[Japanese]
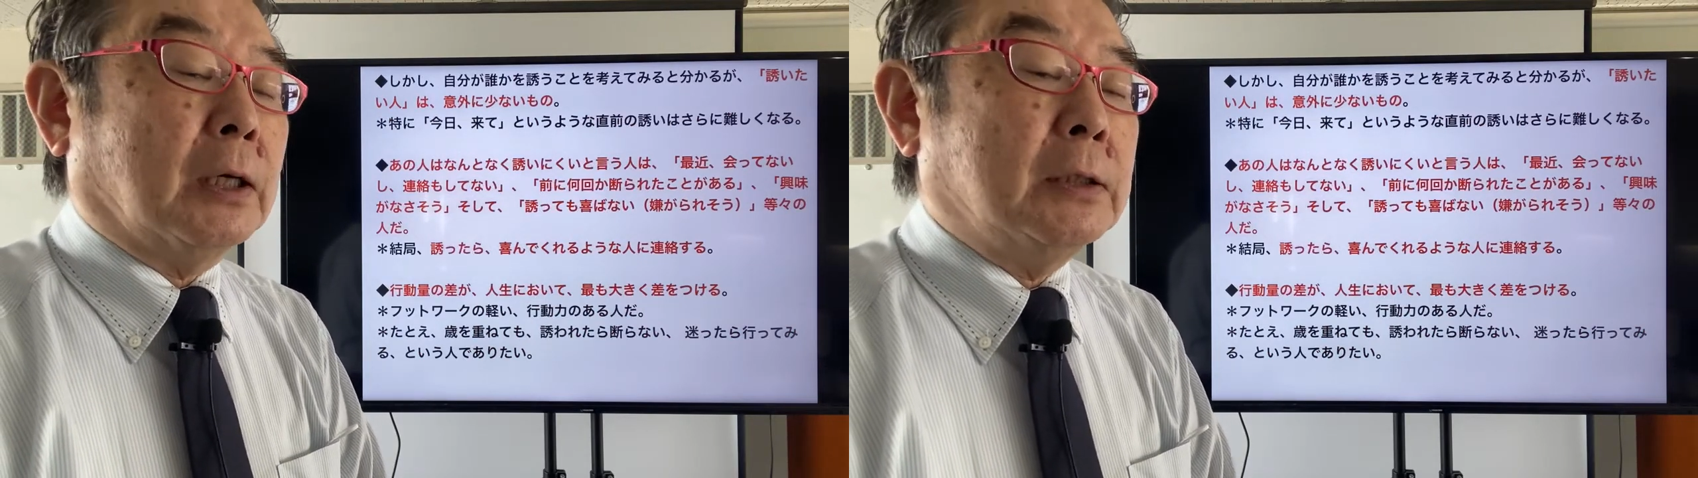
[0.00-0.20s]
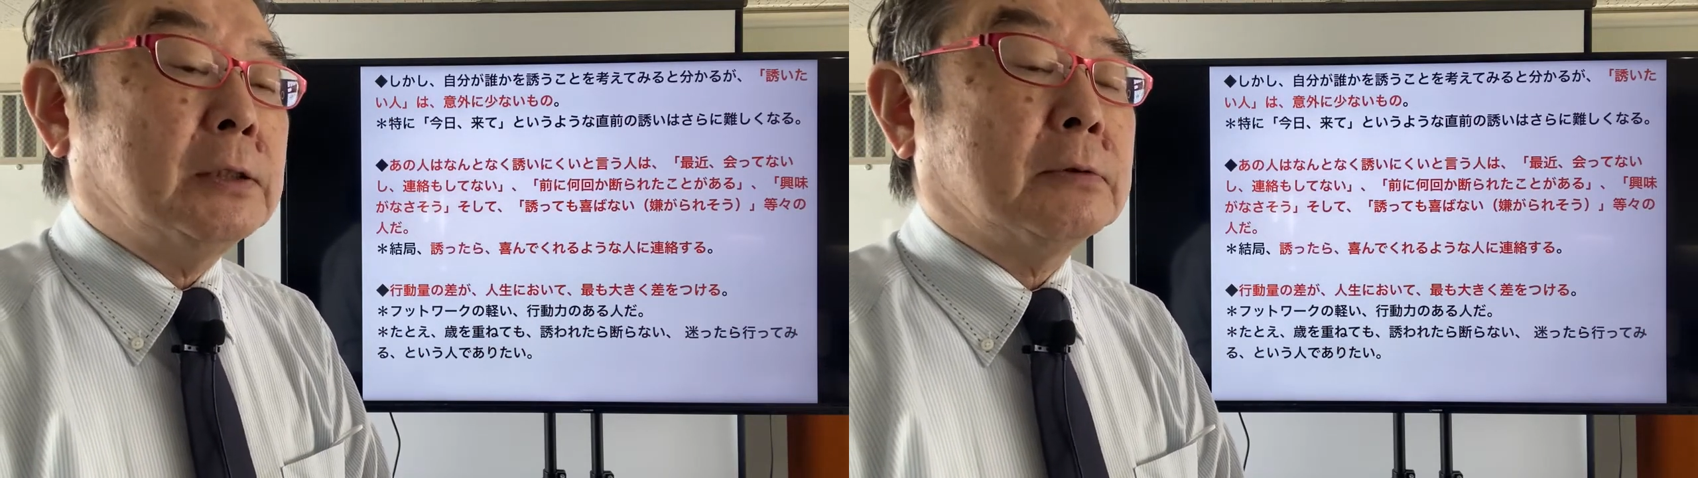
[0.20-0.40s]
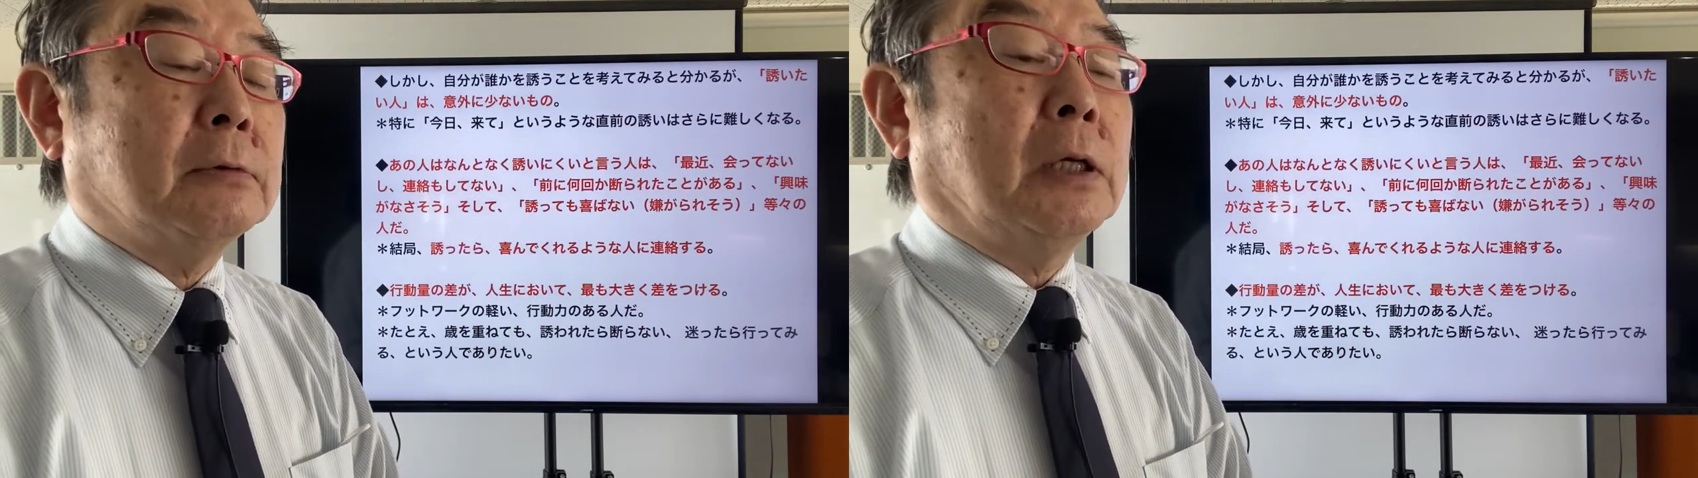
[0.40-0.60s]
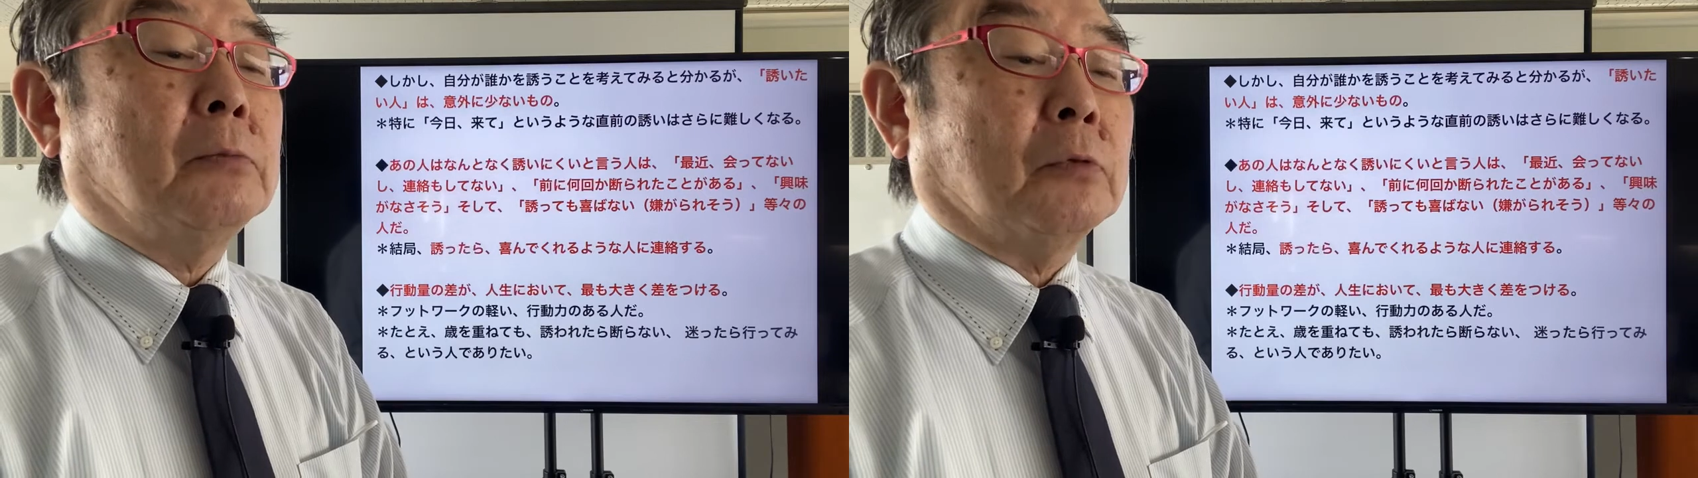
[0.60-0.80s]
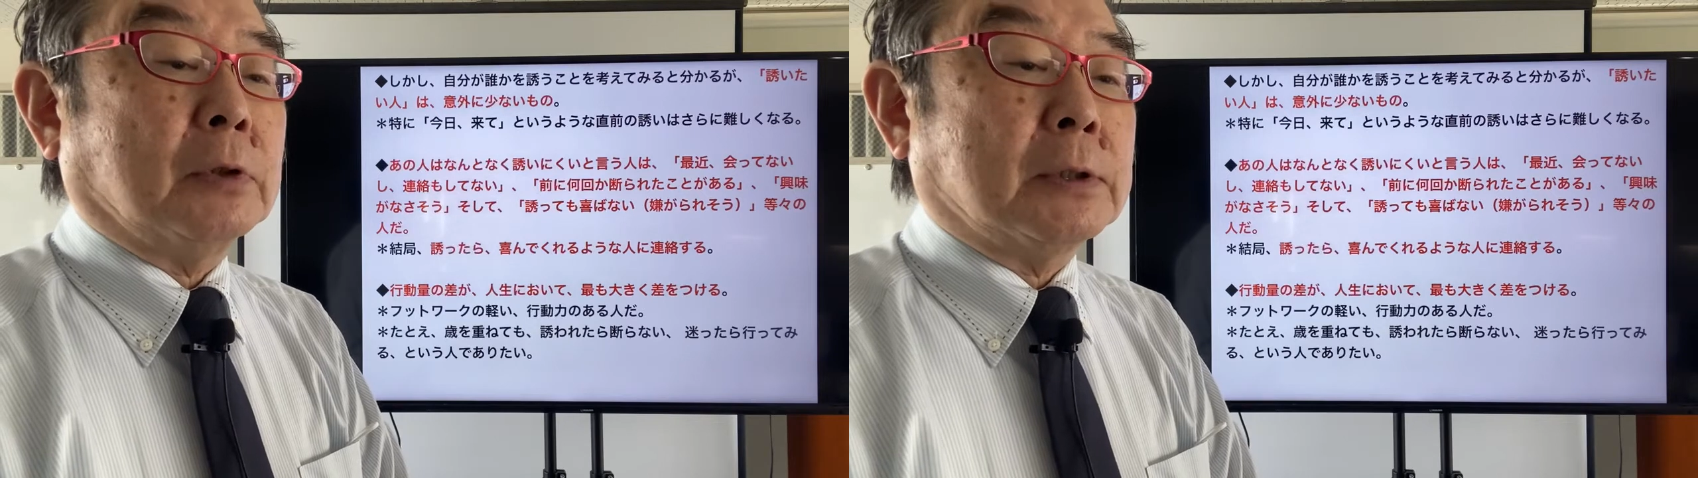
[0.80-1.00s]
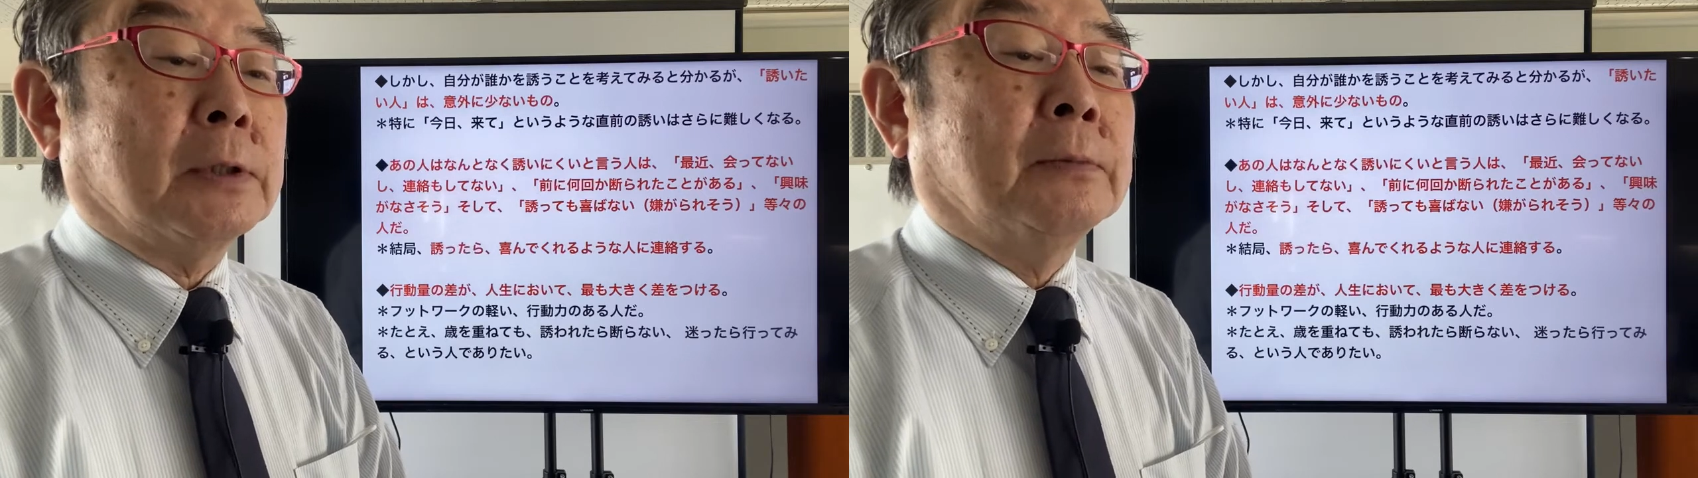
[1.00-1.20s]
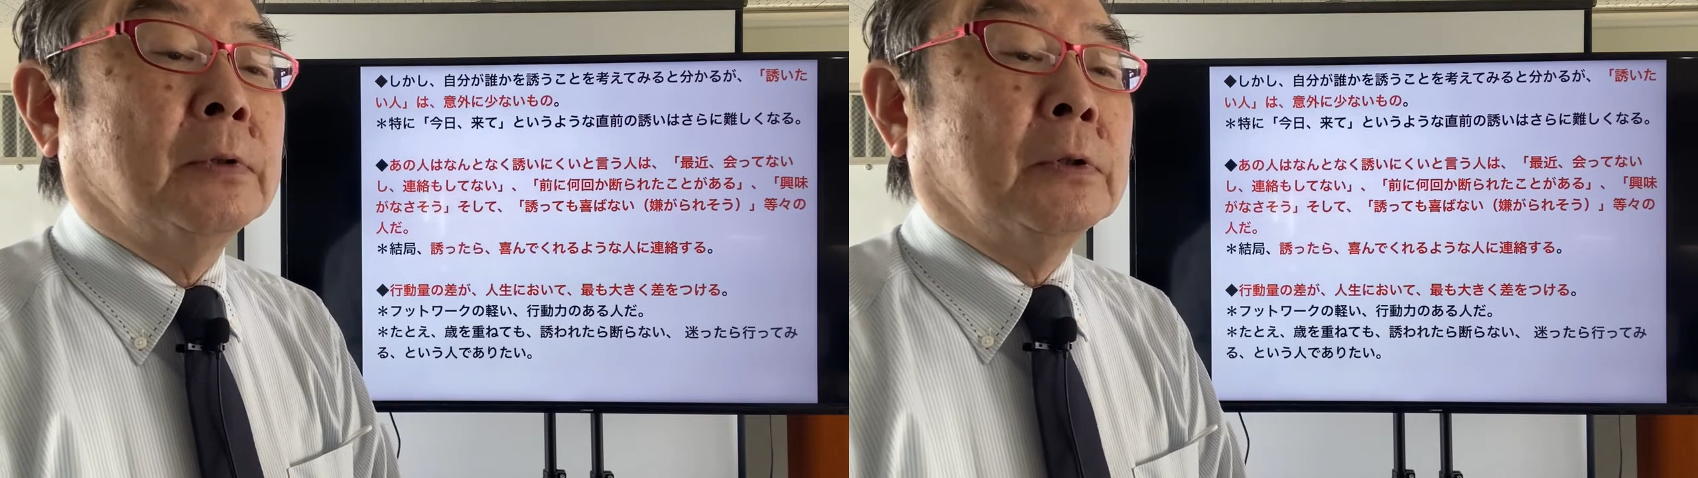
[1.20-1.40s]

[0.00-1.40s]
外に少ないものです